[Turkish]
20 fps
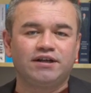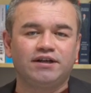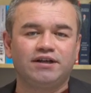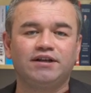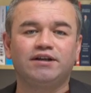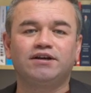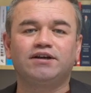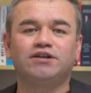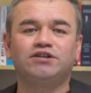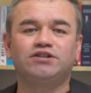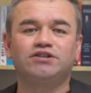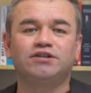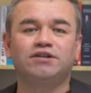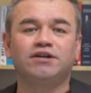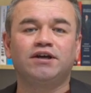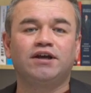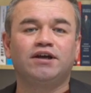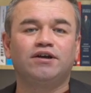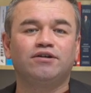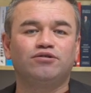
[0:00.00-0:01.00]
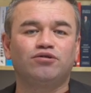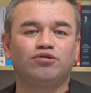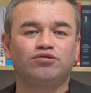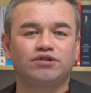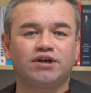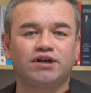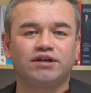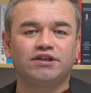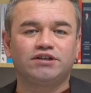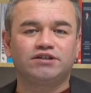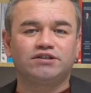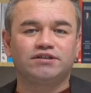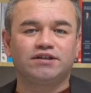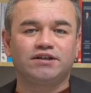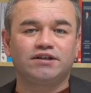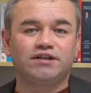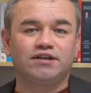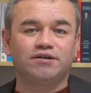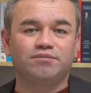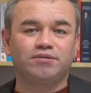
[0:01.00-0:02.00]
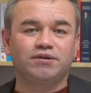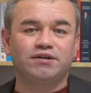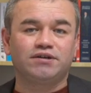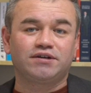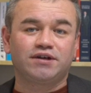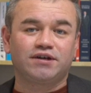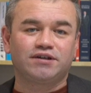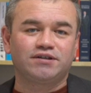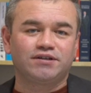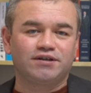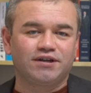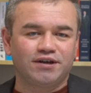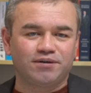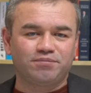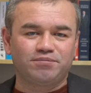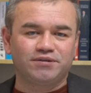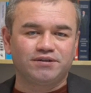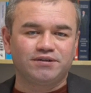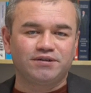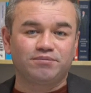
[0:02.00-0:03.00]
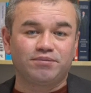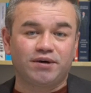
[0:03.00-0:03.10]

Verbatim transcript: İlk aşı 90 yaşındaki bir kadına yapıldı.